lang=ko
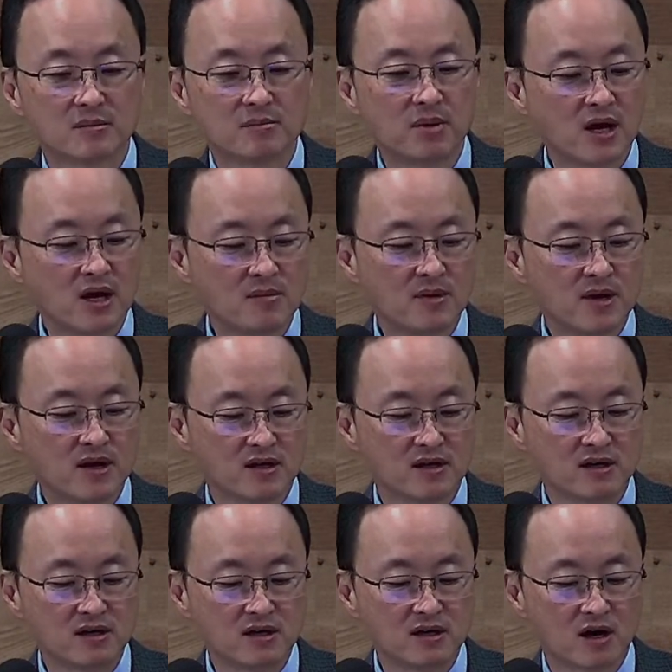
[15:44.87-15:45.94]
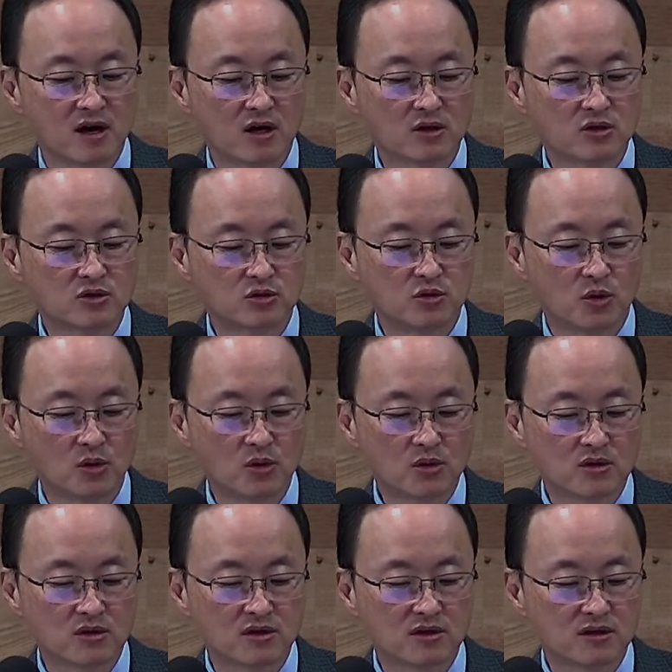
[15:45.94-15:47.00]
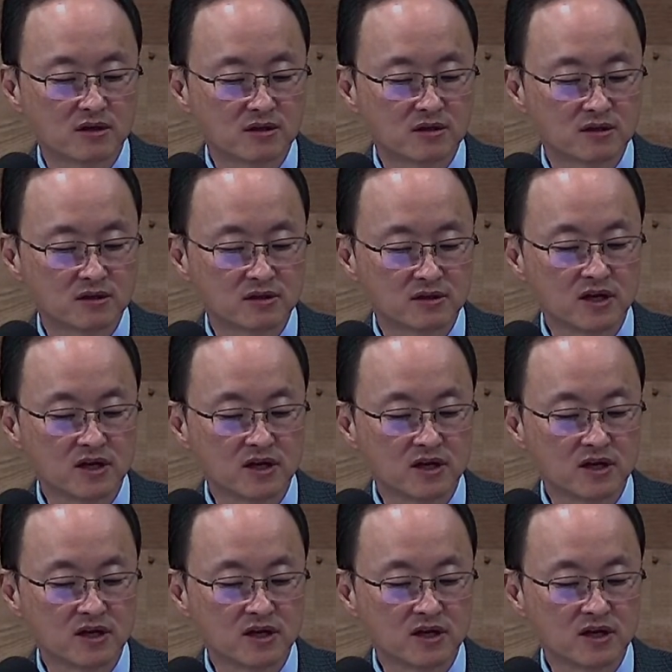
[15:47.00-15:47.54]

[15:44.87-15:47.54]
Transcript: 패배를 아, 두고 그